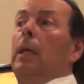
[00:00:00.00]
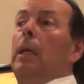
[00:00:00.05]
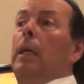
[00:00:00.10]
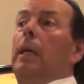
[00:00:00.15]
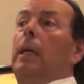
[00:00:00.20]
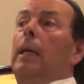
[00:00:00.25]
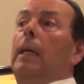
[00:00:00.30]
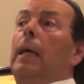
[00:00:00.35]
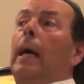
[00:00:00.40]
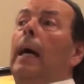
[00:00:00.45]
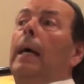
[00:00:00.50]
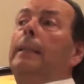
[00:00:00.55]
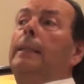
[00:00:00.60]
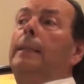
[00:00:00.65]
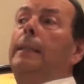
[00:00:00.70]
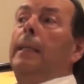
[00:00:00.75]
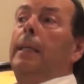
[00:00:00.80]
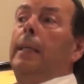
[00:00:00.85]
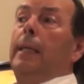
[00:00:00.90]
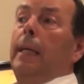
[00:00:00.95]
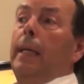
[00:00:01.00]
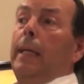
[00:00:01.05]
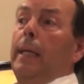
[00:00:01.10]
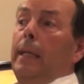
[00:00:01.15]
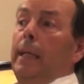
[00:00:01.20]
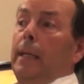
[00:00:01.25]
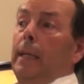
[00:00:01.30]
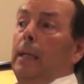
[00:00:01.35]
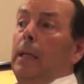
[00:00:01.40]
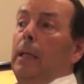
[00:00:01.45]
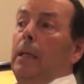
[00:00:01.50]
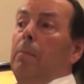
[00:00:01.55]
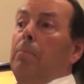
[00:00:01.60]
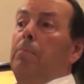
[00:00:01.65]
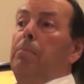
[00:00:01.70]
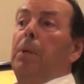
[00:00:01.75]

eh, anziché eh,